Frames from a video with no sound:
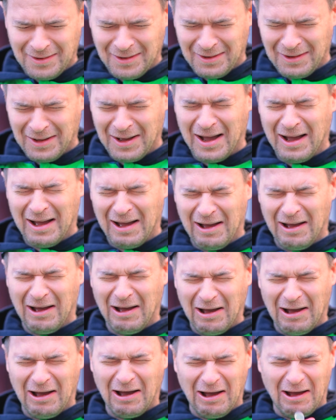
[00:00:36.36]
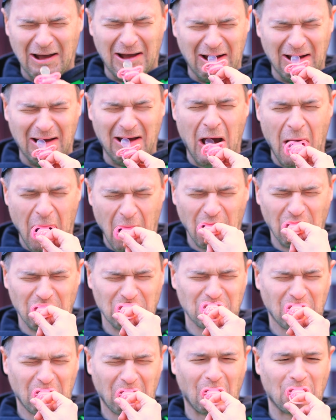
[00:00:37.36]
gì thế? Cô làm nó sợ kìa,
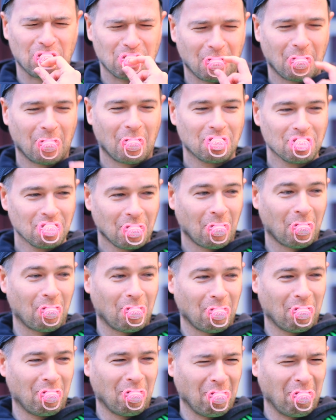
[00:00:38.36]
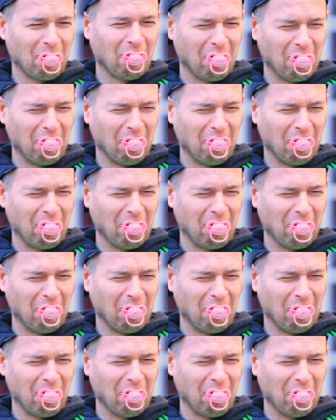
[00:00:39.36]
tôi chỉ có ý tốt thôi.